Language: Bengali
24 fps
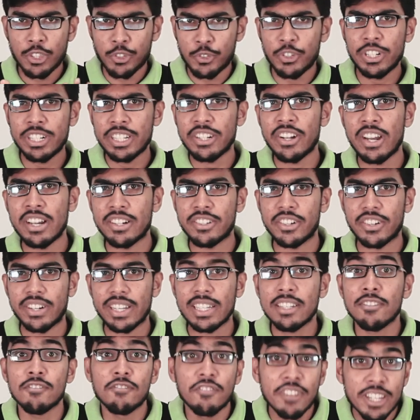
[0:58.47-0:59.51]
থ্রিডি রেন্ডারিং
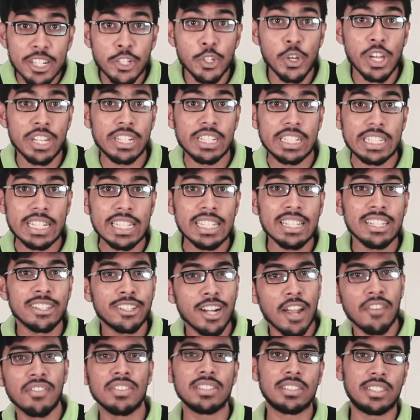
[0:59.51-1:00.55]
ভিডিও এডিটিং
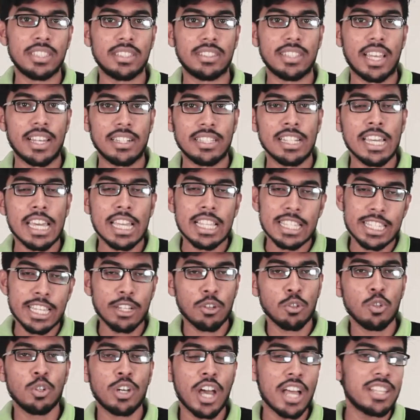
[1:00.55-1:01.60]
গ্রাফিক্স ডিজাইন যে
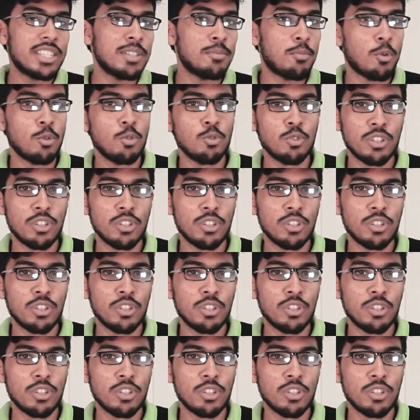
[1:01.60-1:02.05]
কোনো কাজই বলুন